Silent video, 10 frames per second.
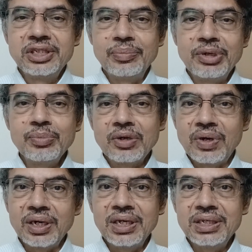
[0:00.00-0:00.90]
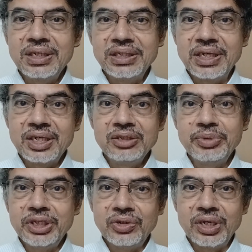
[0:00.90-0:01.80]
செப்டம்பர் வாக்கில் இந்த
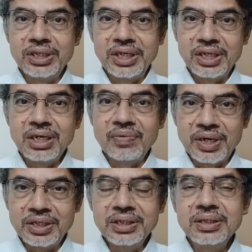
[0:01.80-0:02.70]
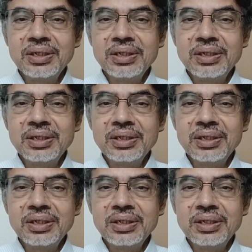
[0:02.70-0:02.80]
ஜனாதிபதியோட தேர்தல் வருது